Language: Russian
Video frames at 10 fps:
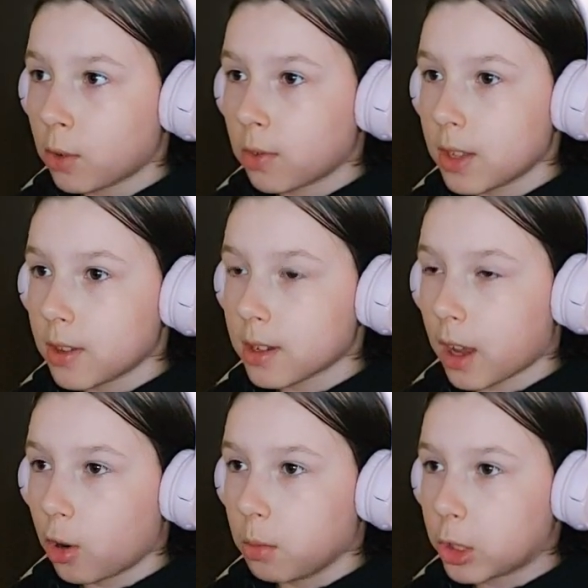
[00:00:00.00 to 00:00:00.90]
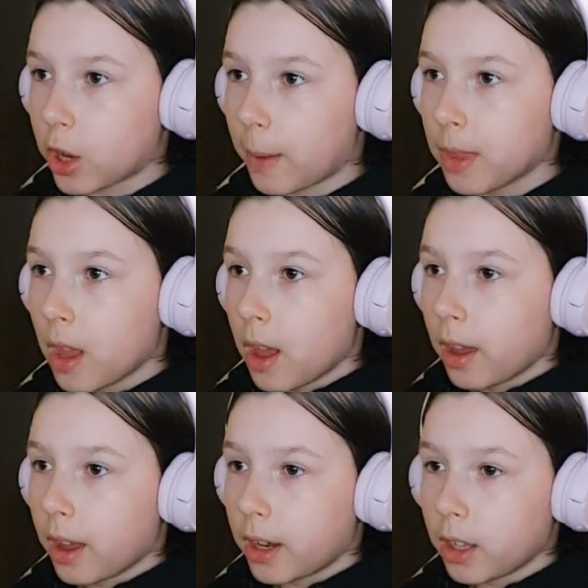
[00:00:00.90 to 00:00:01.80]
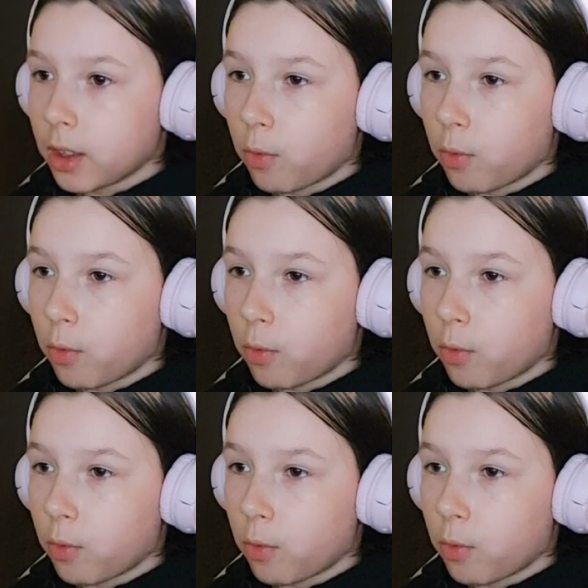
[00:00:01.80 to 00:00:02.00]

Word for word: вот видите, коробочка горит.